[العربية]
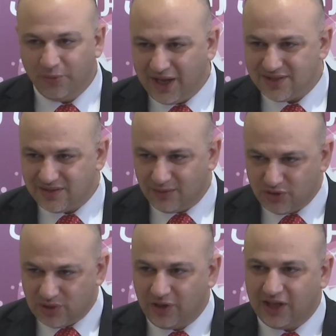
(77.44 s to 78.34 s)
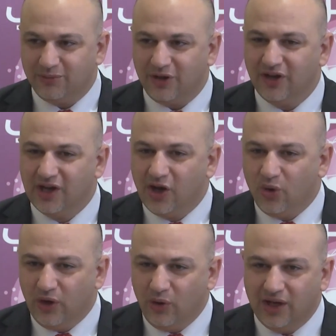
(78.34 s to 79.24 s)
وبيحسن مستوى الخدمه
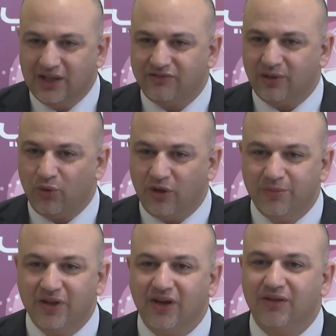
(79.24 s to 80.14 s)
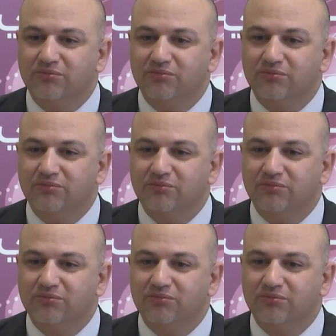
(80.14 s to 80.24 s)
وله اهداف تنمويه كبيره